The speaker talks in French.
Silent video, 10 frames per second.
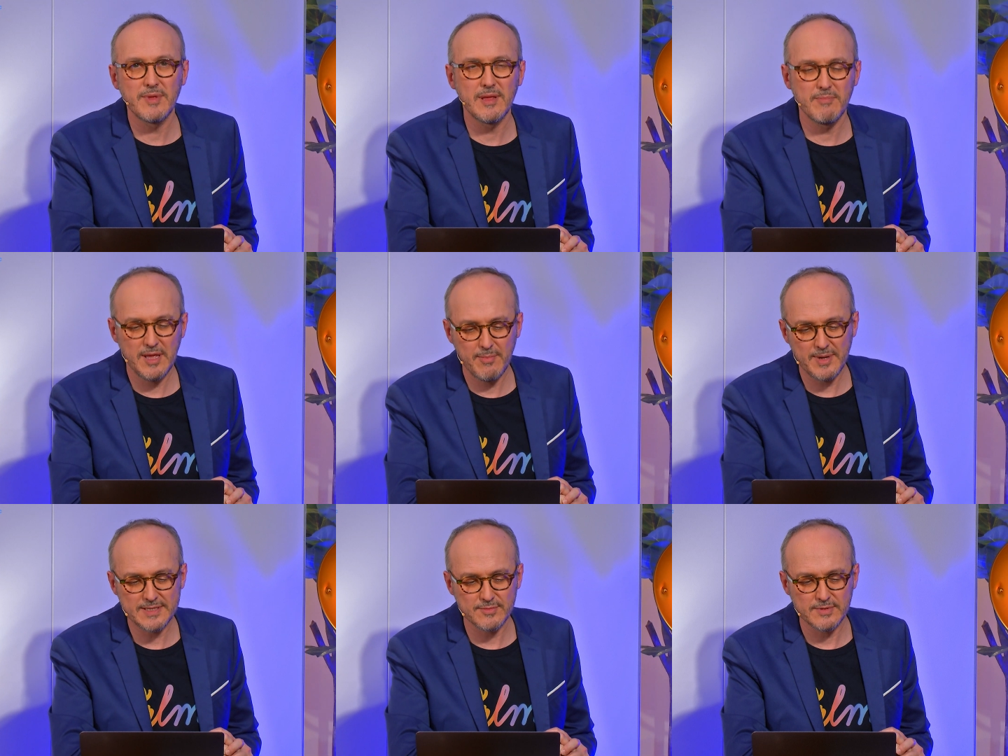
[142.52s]
mais, mais
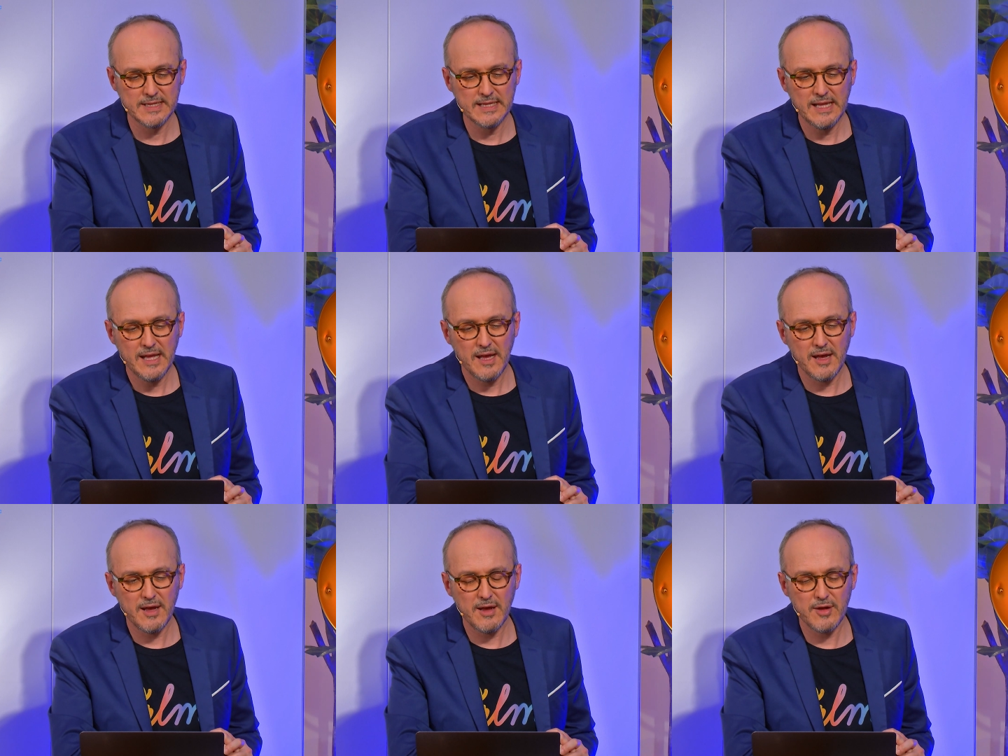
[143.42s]
passons.
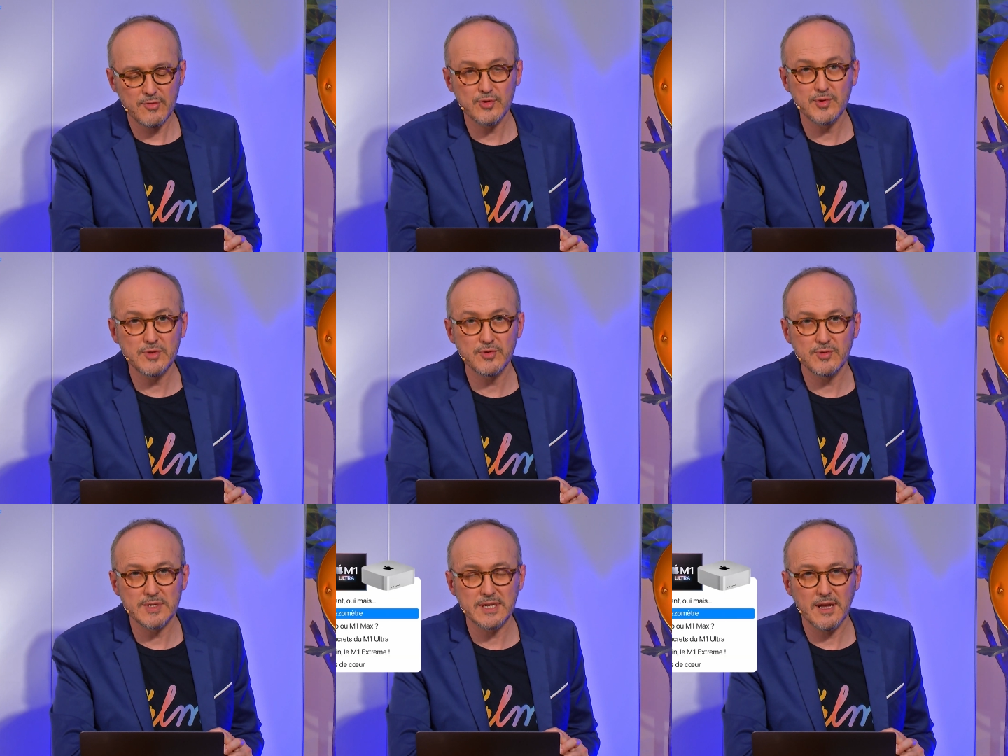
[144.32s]
Euh, tout de suite, tout de
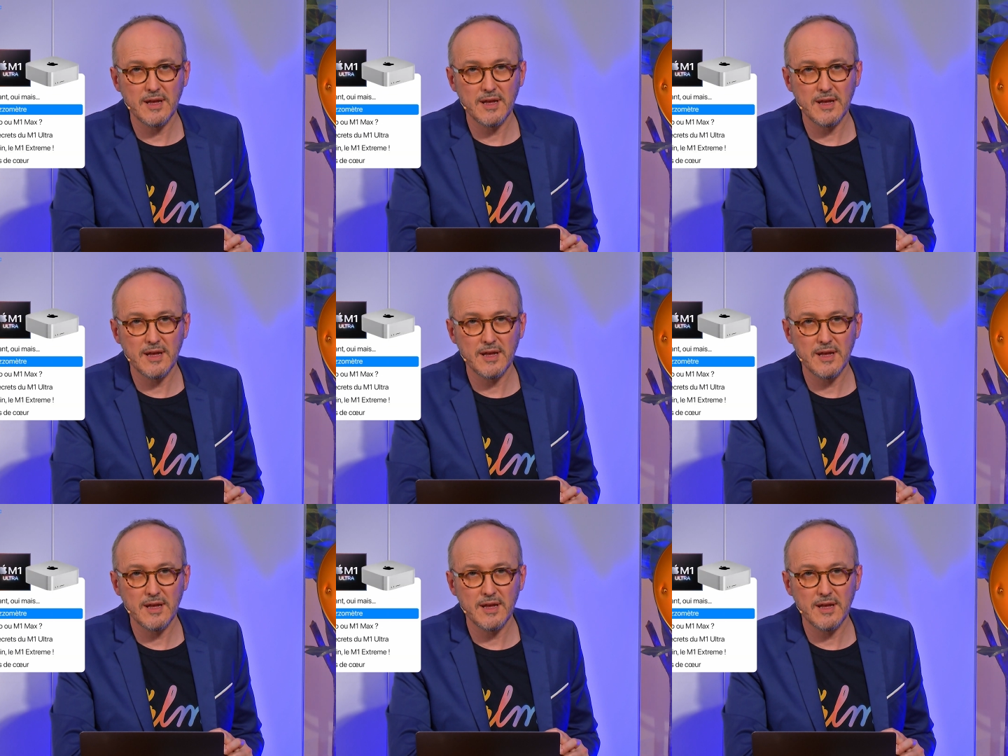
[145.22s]
suite.